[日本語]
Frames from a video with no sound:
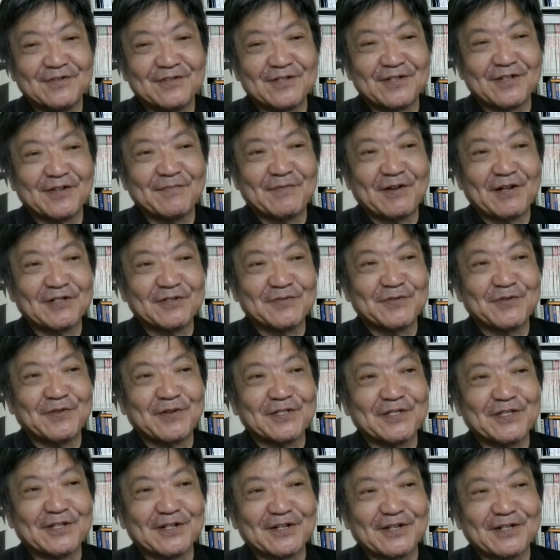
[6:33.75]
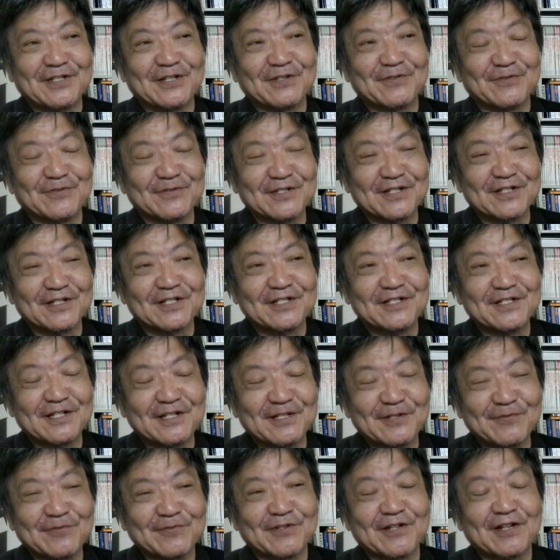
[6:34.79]
で番組終わってから「いやそんな気にな
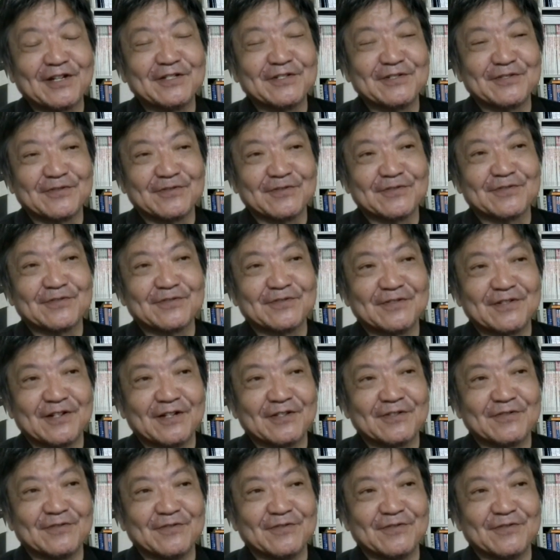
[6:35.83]
さることないですよ」とあ